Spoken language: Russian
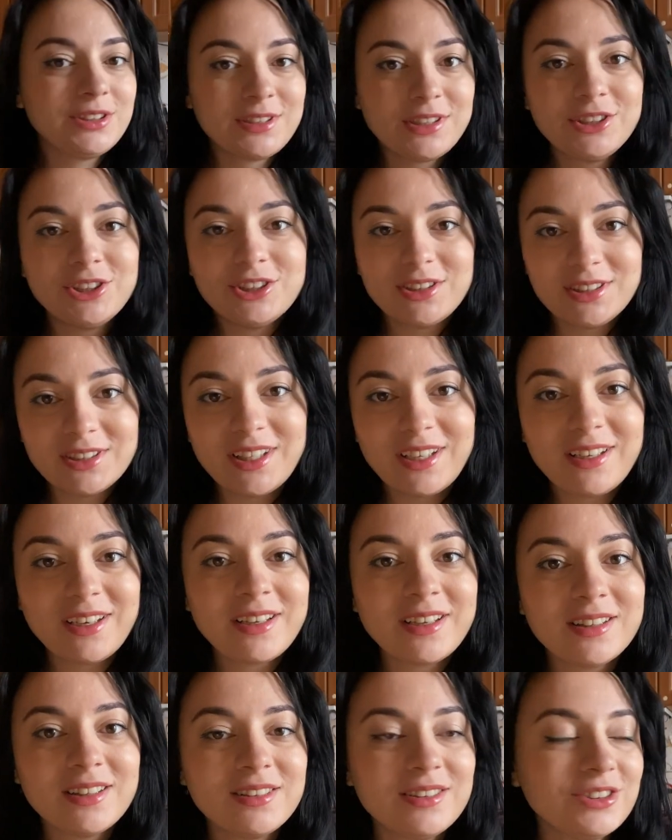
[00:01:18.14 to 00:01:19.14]
Слышите, да, как
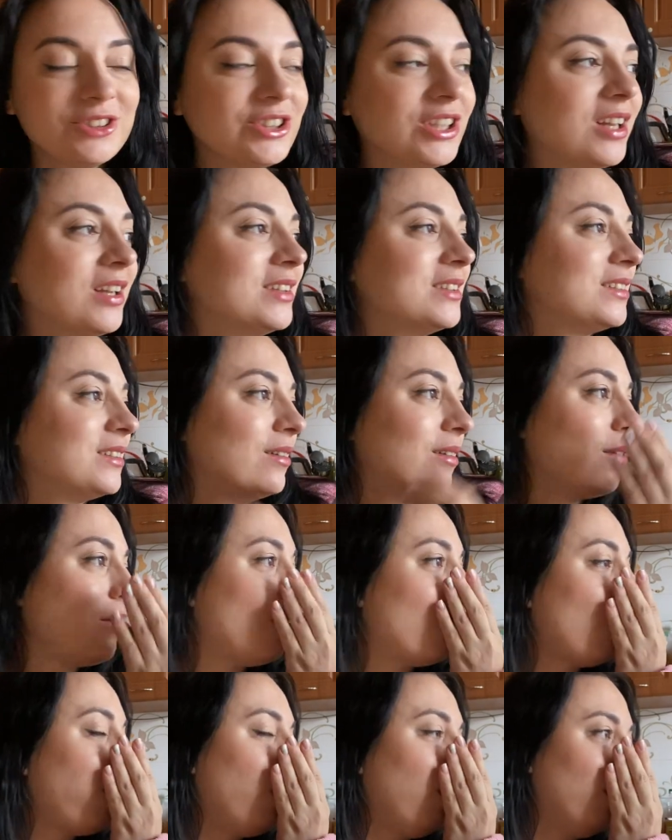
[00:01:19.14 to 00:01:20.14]
я надышалась?
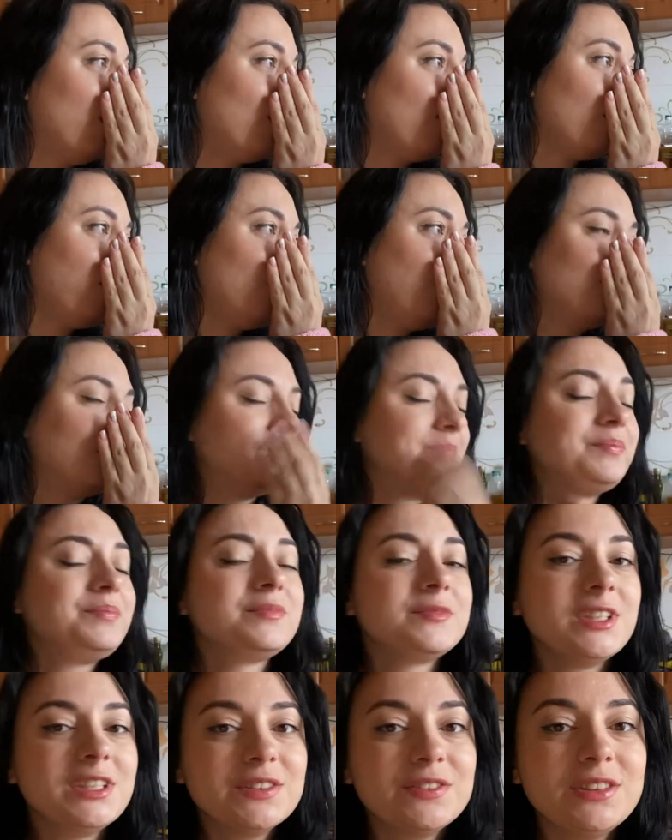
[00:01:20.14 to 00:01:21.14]

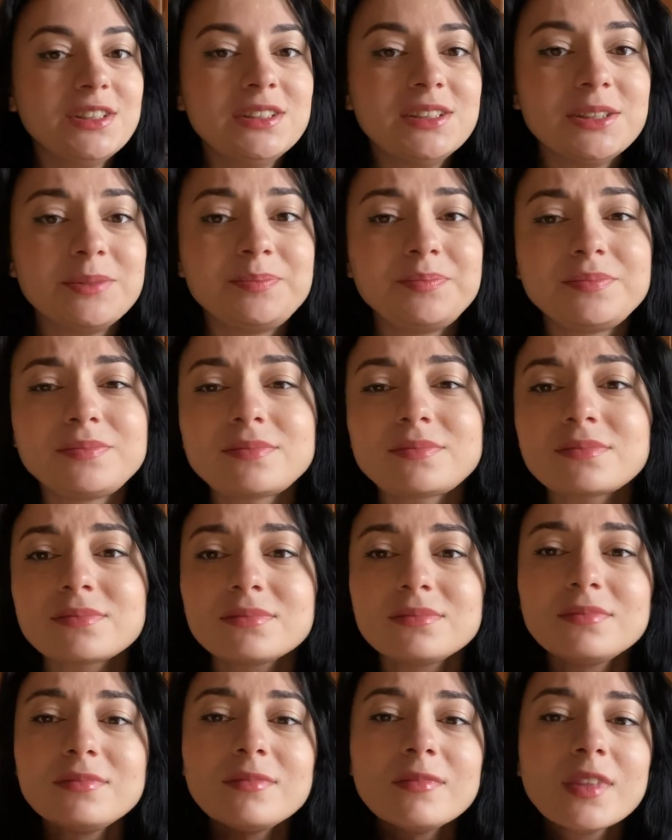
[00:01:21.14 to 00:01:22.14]
Извините
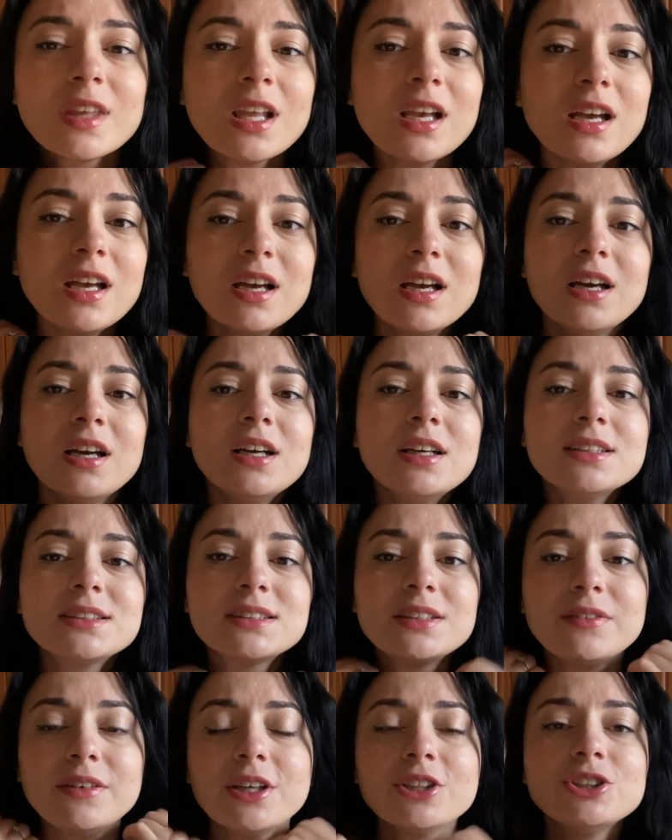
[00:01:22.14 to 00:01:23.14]

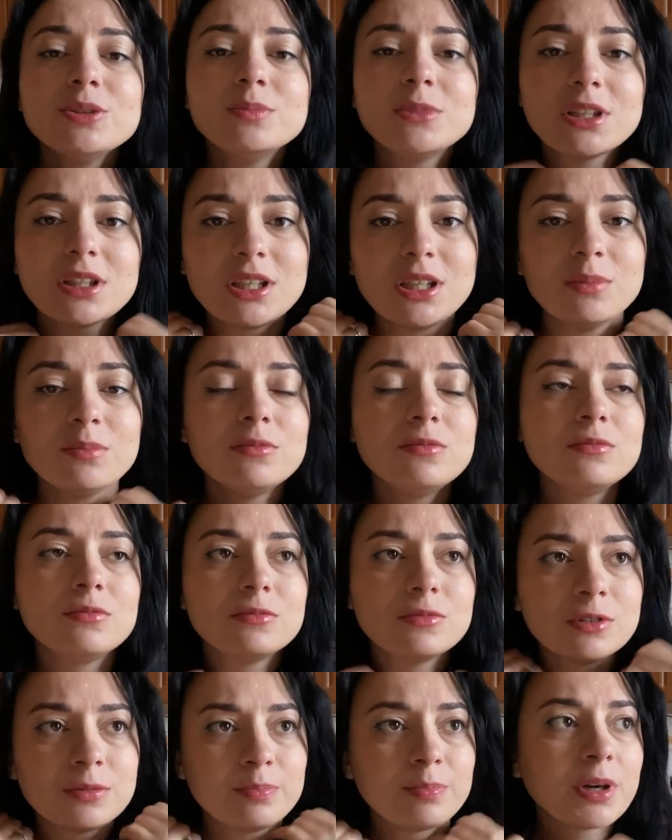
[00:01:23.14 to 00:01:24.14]
свежим
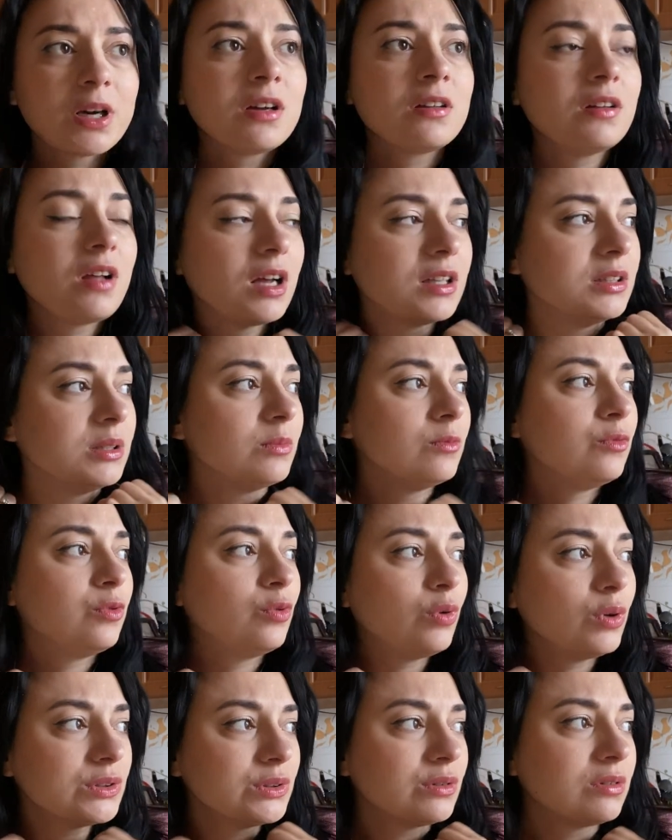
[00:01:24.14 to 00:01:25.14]
таким прохладным
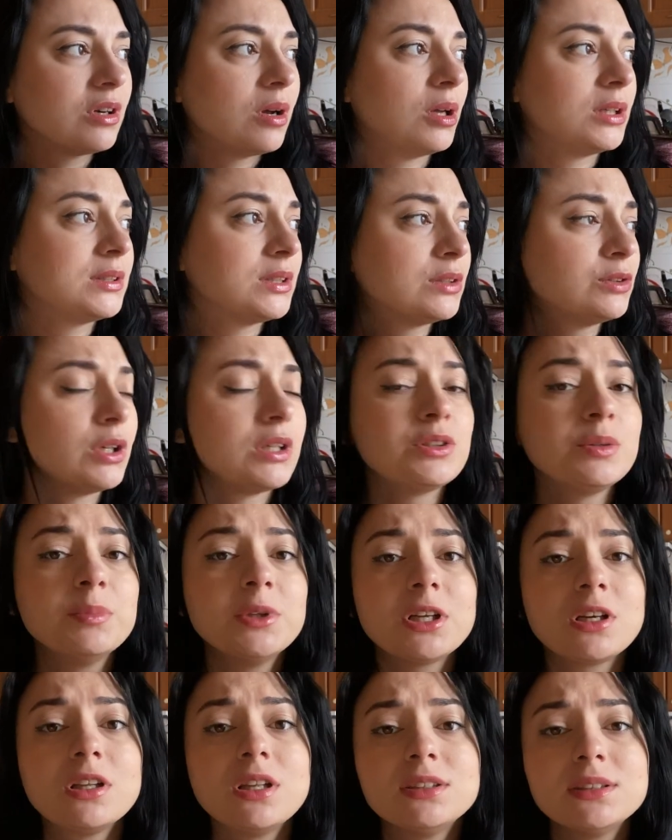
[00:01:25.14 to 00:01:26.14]
воздухом,
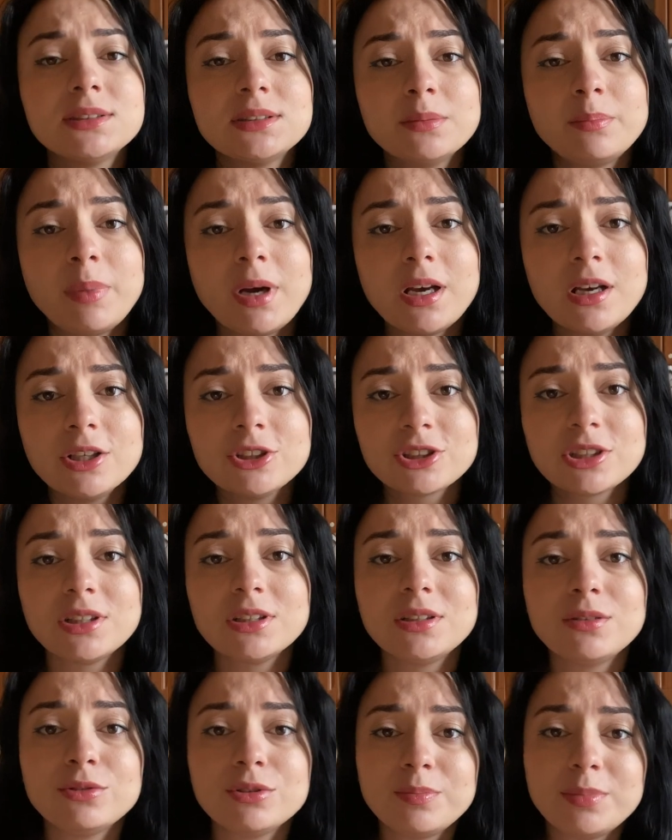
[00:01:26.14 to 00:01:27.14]
особенно когда засыпаешь, когда
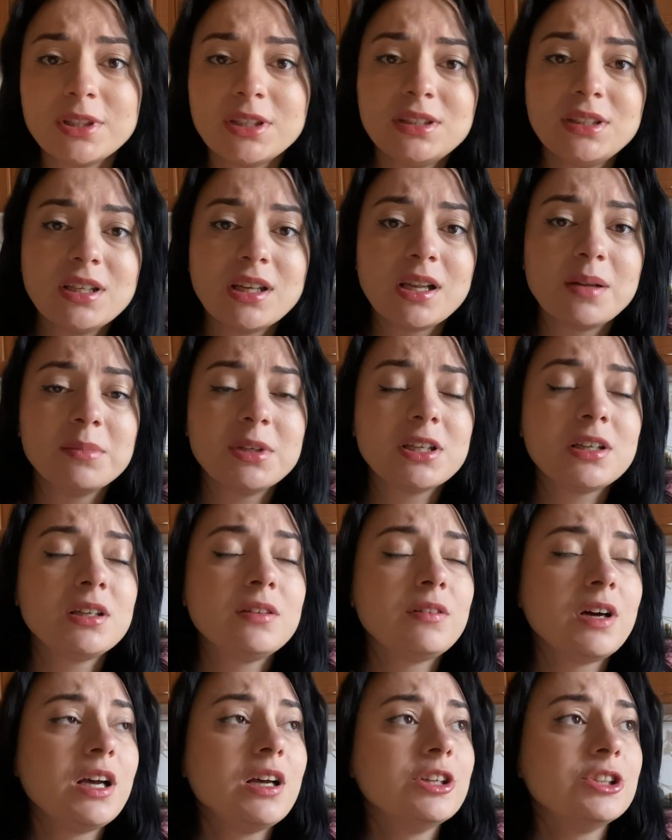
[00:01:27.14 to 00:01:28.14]
ты вот под одеялом
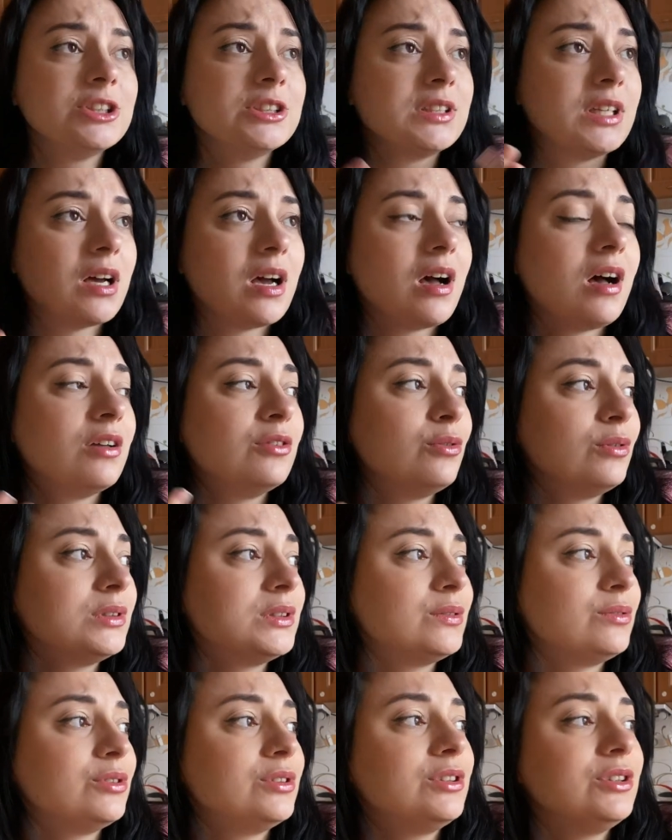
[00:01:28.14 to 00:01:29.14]
нагреваешься, а нос
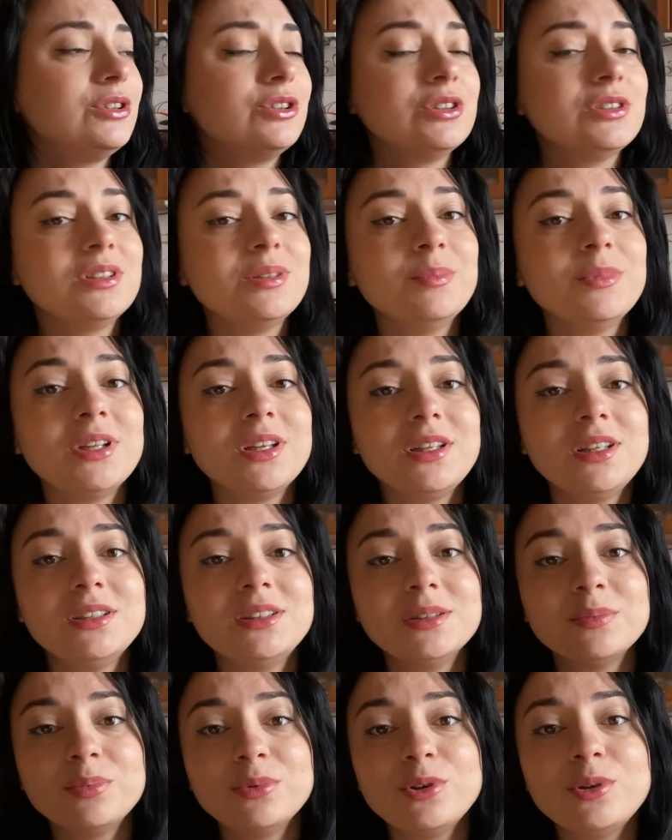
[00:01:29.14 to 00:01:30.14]
твой дышит именно не
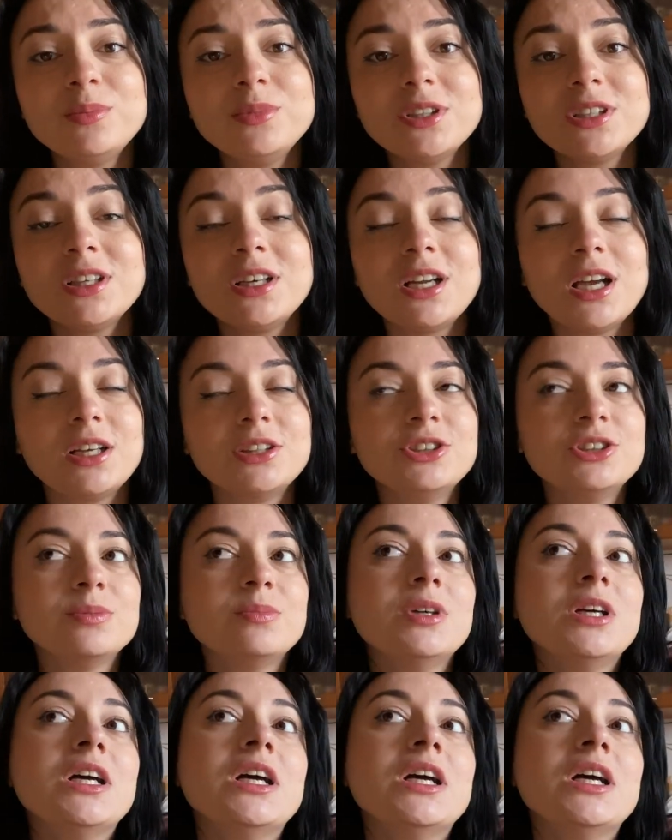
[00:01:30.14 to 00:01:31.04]
теплом, не горячим,